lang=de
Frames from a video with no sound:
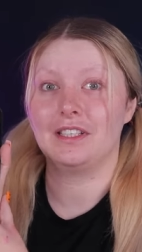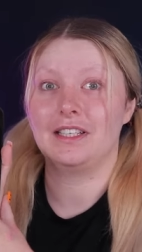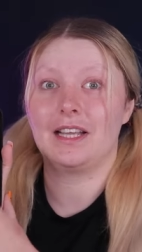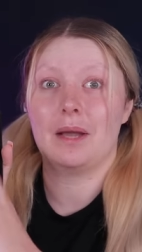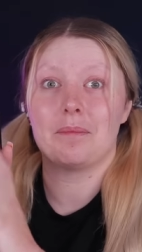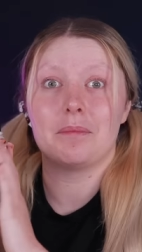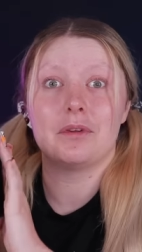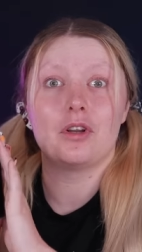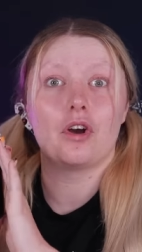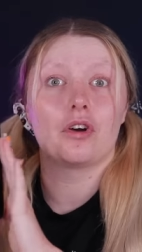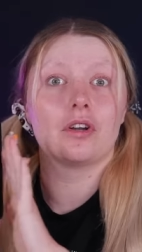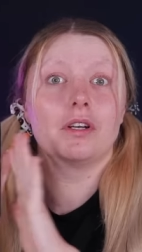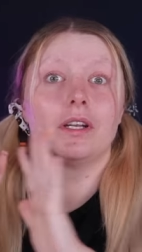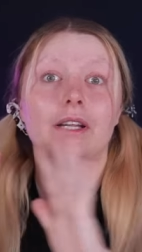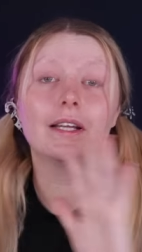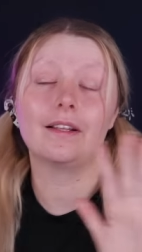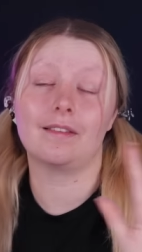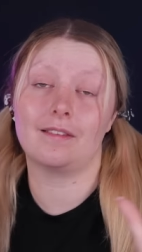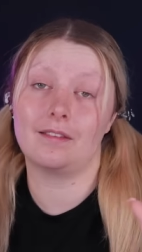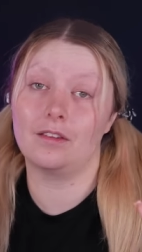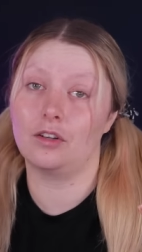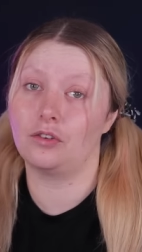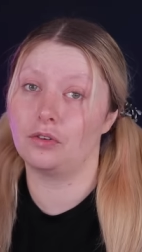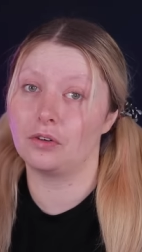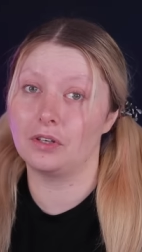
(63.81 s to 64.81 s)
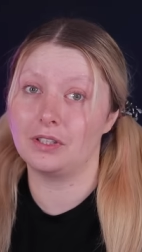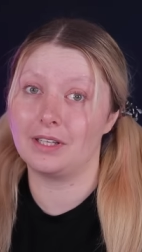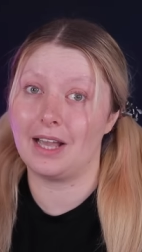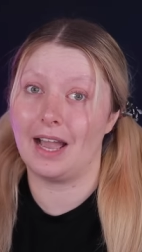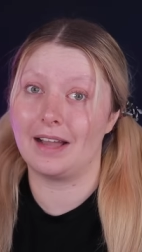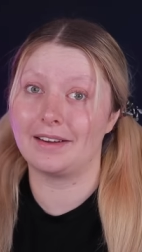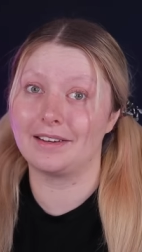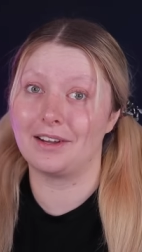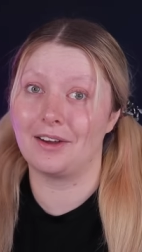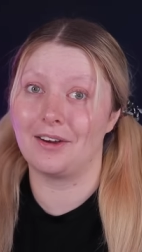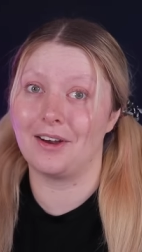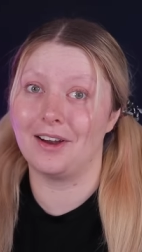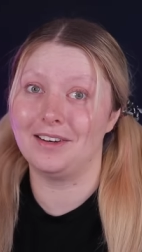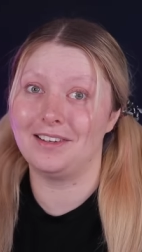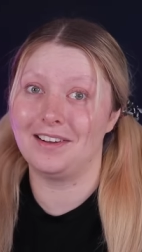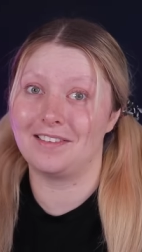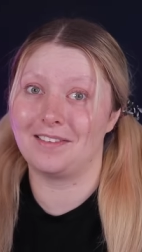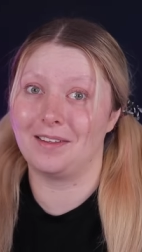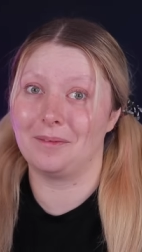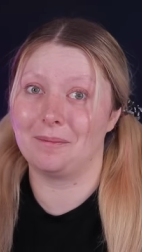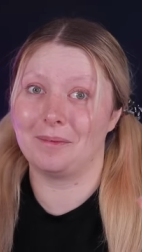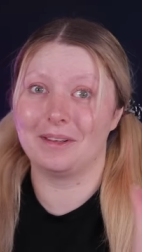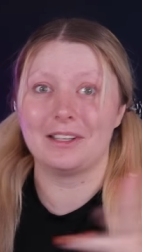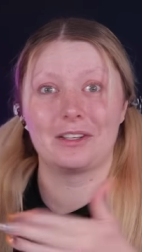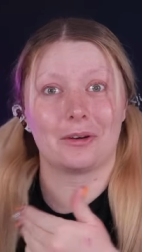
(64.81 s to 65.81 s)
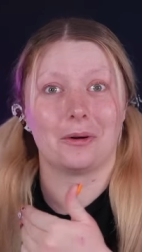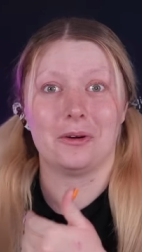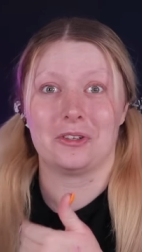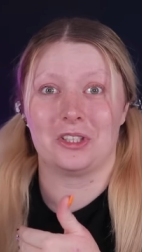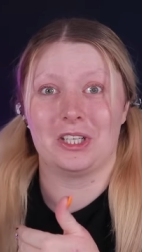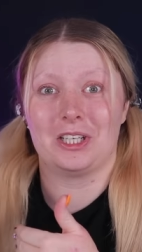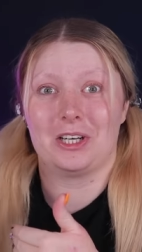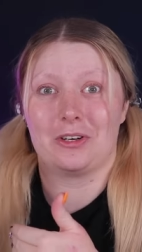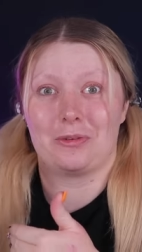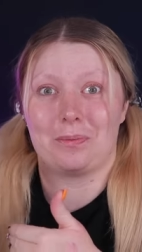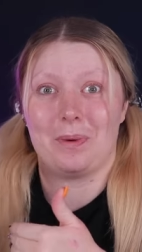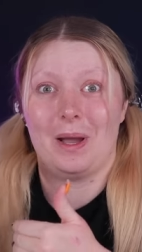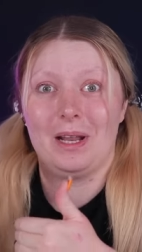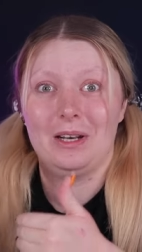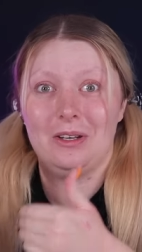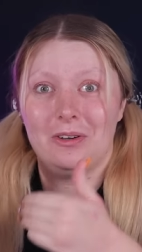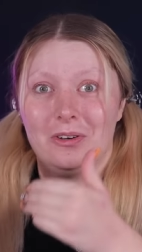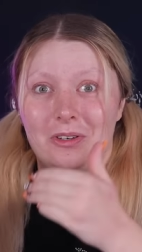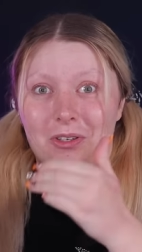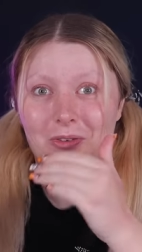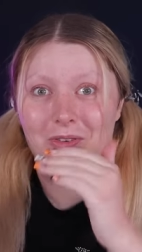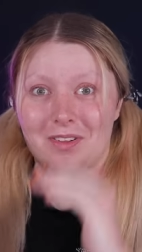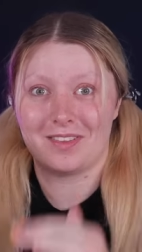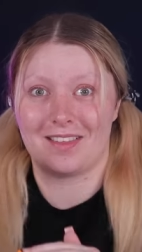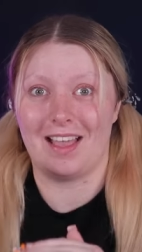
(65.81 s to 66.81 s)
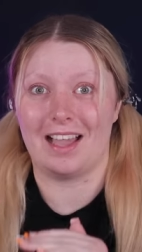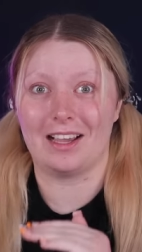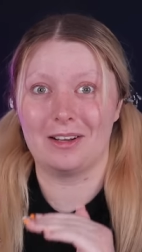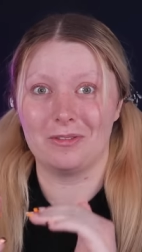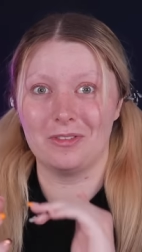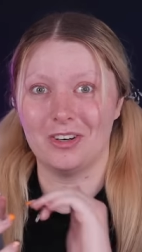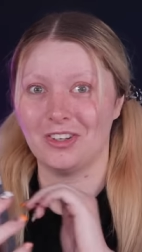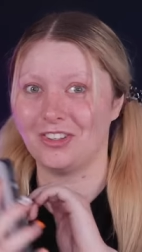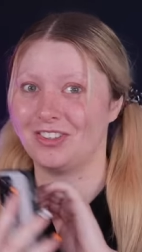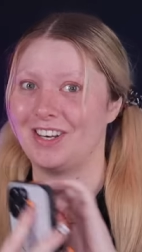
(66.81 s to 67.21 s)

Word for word: Ich habe mir noch nichts natürlich angehört, deswegen bin ich ultra gespannt und ich würde sagen, wir